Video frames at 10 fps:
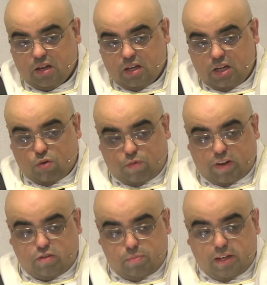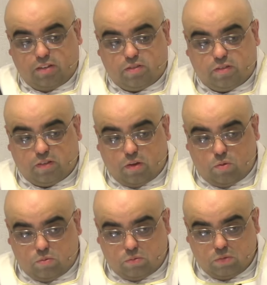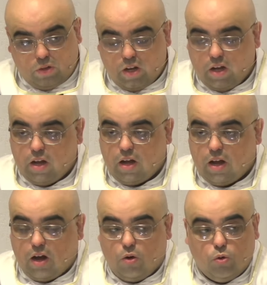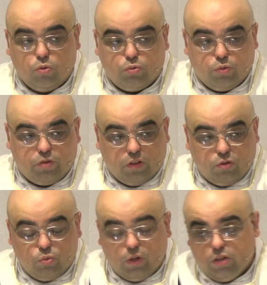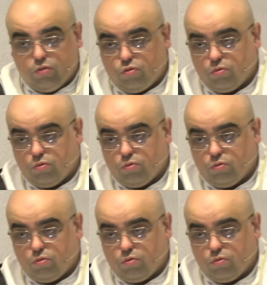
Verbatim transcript: E não faz menção a outro santo anjo,